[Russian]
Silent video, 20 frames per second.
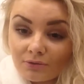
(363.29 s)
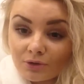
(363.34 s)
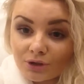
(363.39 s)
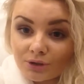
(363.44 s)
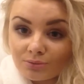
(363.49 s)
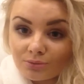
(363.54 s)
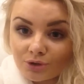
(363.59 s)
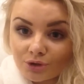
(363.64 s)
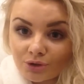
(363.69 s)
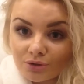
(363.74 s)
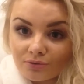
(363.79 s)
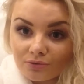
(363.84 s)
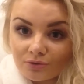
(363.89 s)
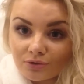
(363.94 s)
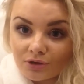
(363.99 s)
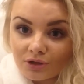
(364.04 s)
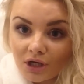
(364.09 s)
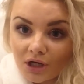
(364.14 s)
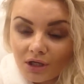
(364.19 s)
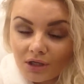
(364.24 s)
8 часов
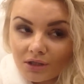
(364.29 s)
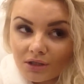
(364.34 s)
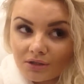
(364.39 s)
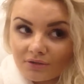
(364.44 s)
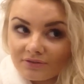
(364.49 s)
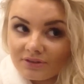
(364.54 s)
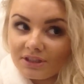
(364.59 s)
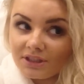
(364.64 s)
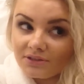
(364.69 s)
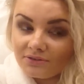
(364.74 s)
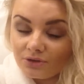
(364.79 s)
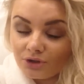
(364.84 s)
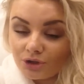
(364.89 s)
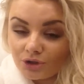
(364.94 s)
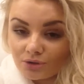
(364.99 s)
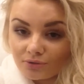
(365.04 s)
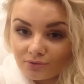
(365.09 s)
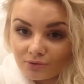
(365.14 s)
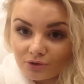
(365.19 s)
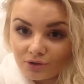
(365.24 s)
утра, в 9
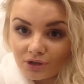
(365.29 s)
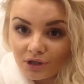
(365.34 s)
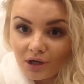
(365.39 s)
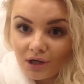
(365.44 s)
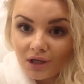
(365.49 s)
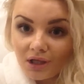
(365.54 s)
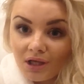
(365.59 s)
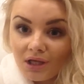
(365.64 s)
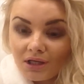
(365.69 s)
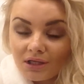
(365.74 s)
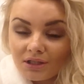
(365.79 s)
часов утра,